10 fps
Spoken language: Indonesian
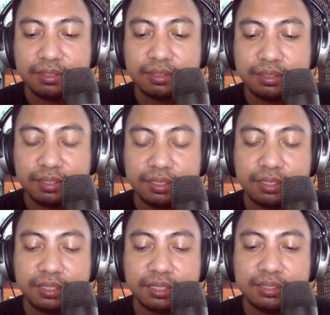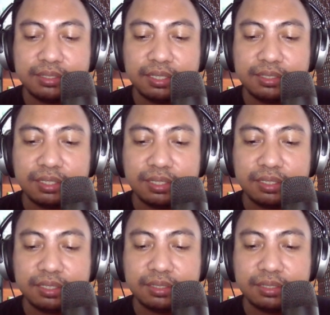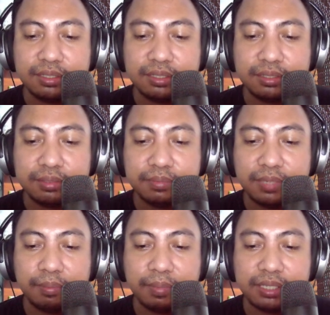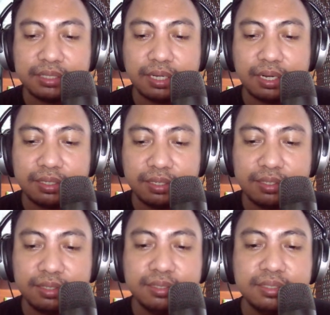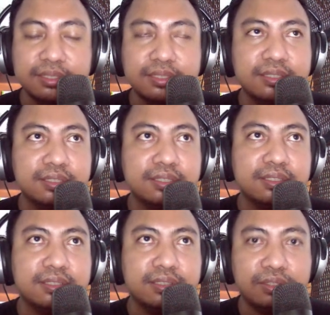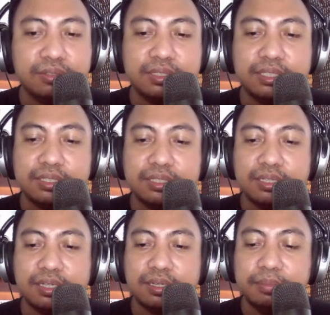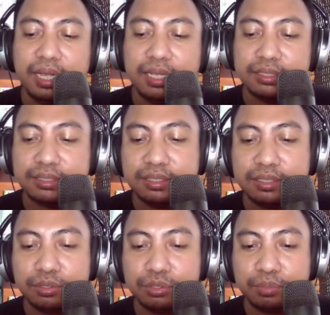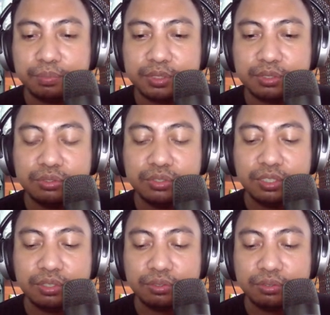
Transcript: Nah, ini kita isi aja nanti. Bagaimana caranya? Yuk kita bahas di YouTube Studio.